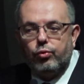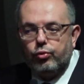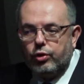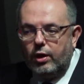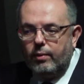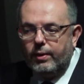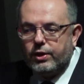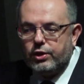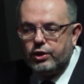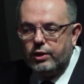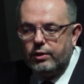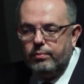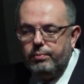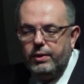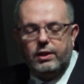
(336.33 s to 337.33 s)
kurtarmak
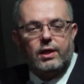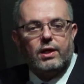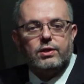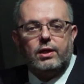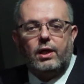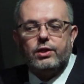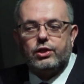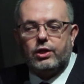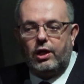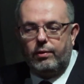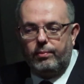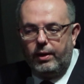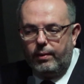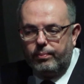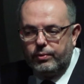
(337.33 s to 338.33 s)
için bir kez daha
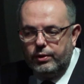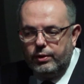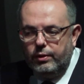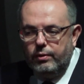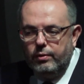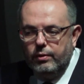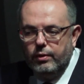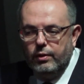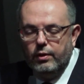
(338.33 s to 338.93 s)
çıkarma yaptı